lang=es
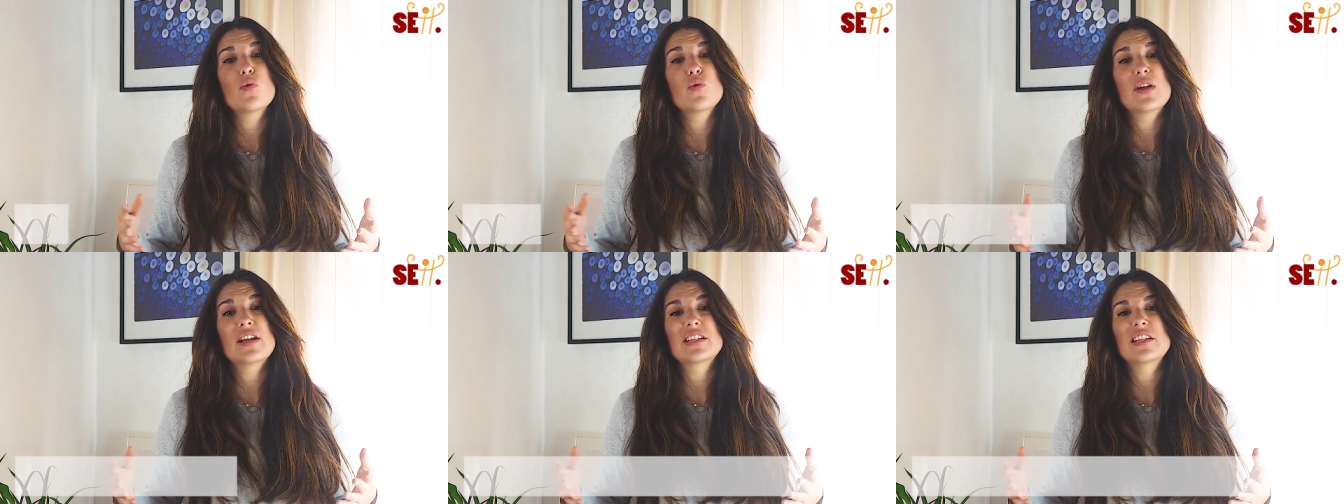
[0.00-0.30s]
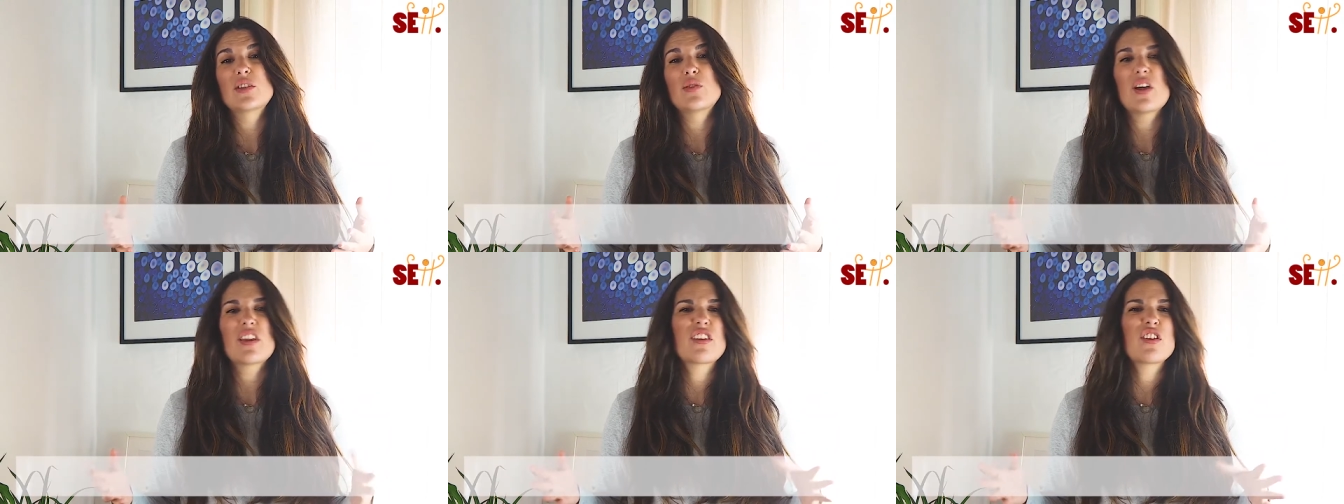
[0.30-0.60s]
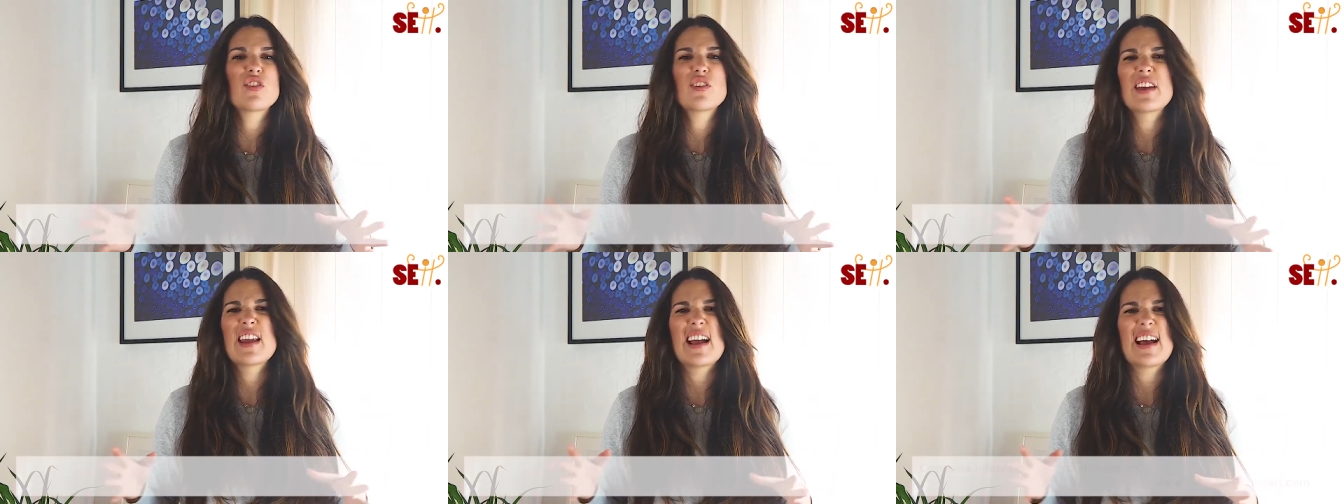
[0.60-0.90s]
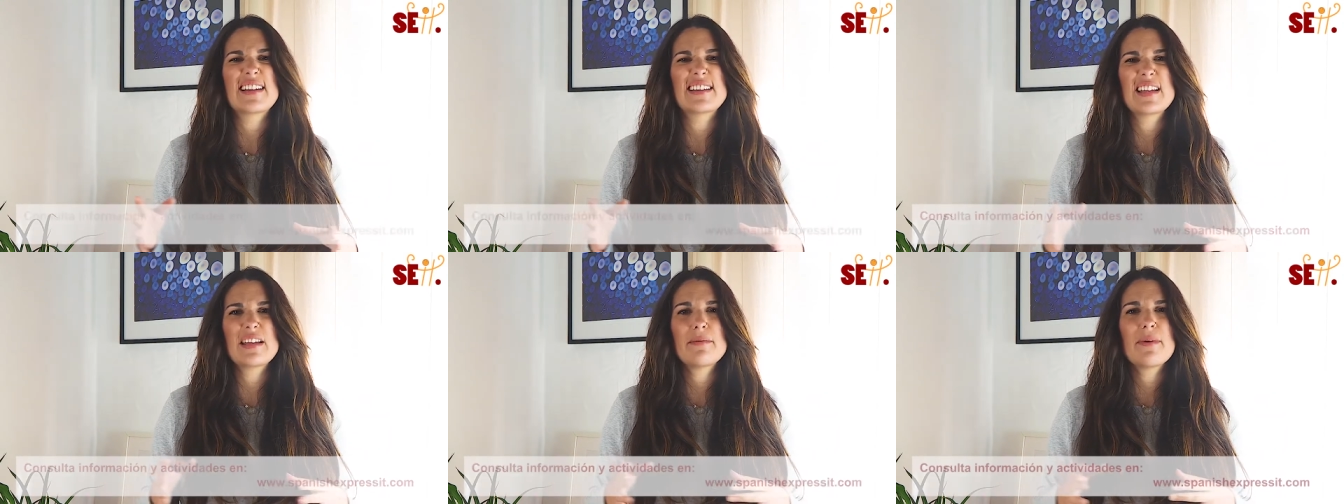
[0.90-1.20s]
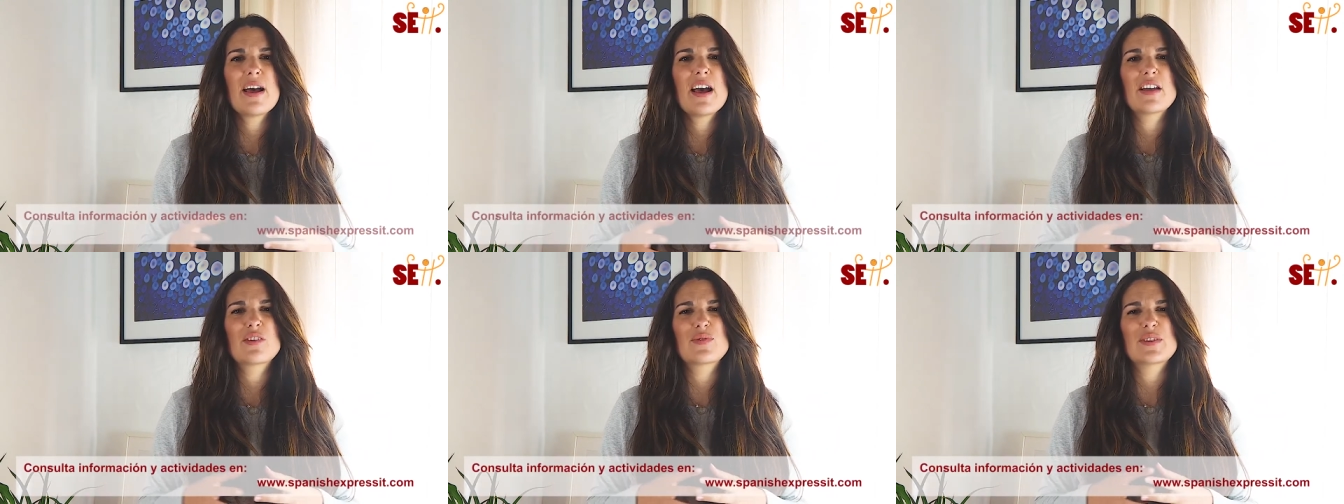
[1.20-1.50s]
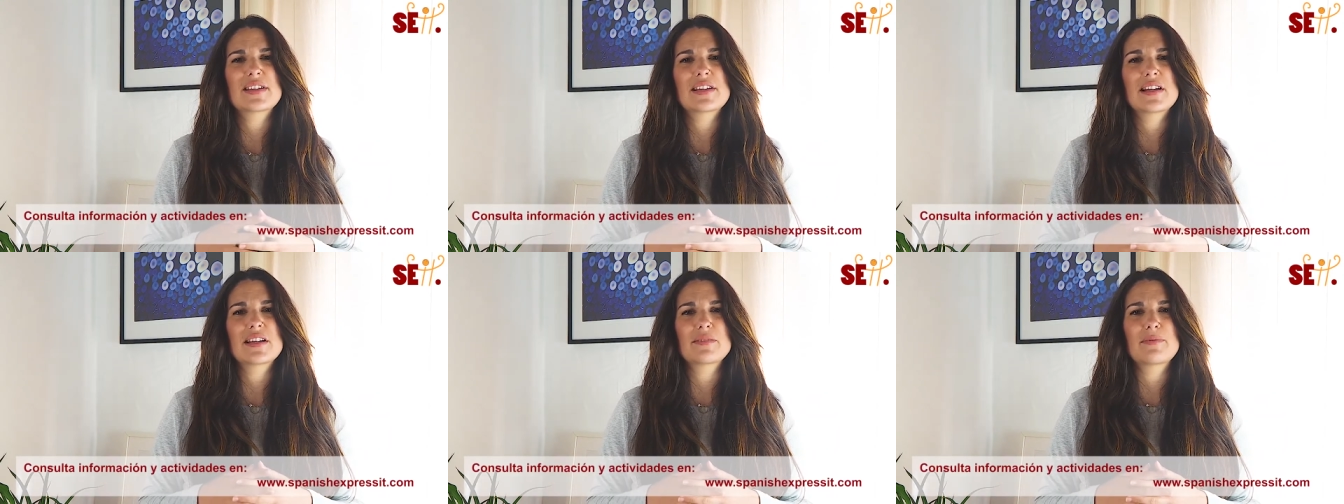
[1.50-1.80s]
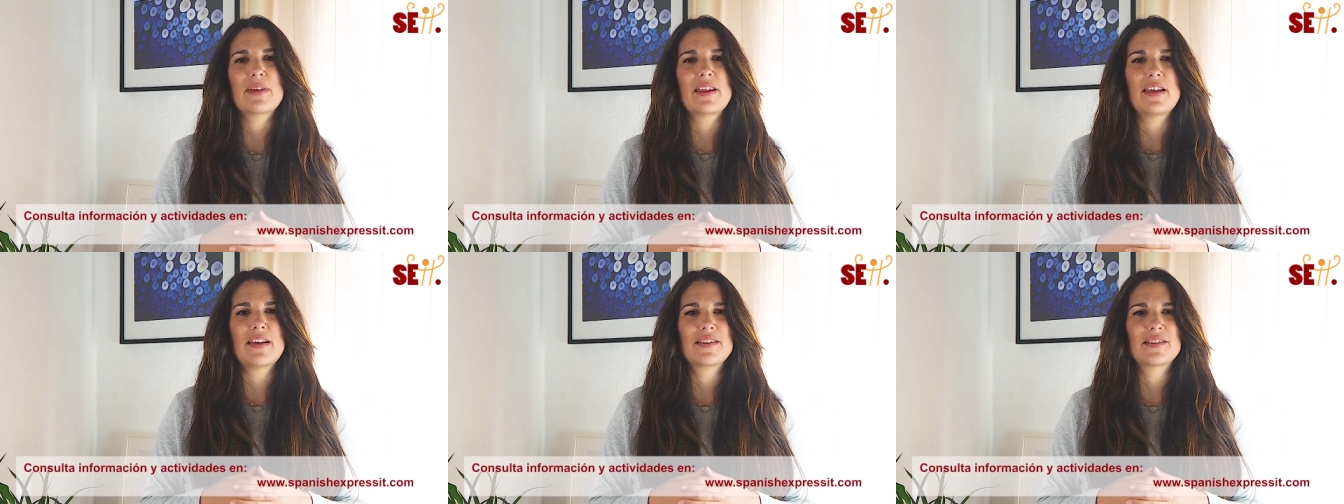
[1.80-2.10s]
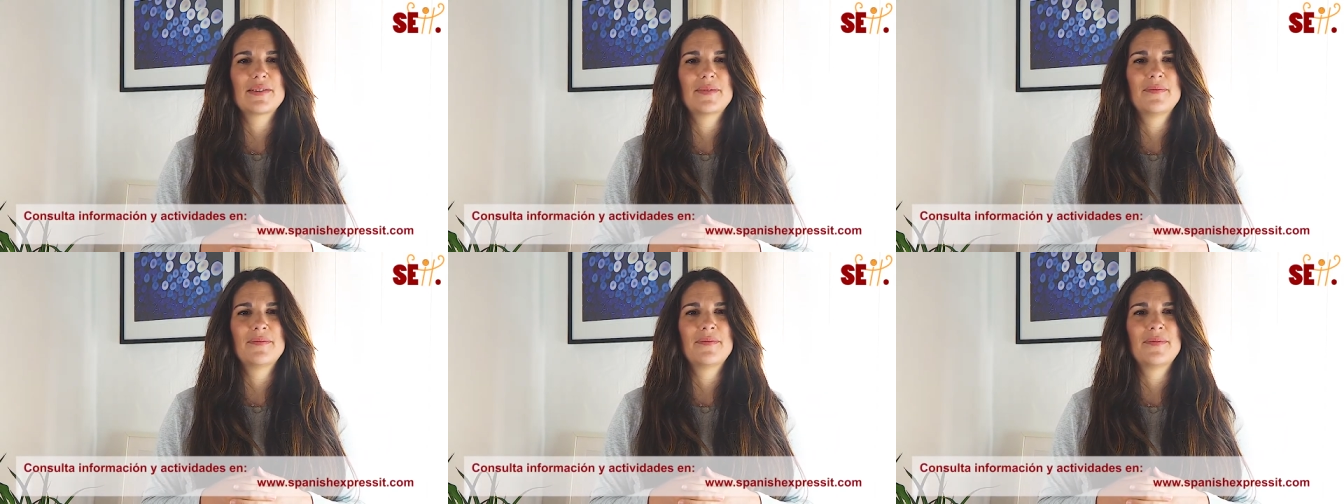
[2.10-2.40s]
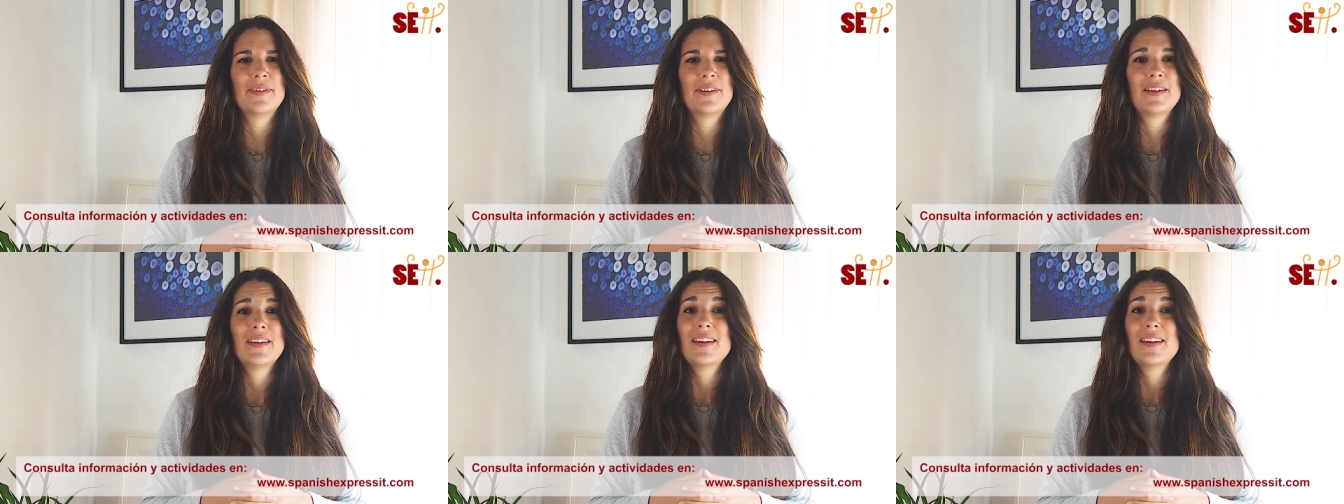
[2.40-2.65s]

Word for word: una situación negativa a nuestras vidas.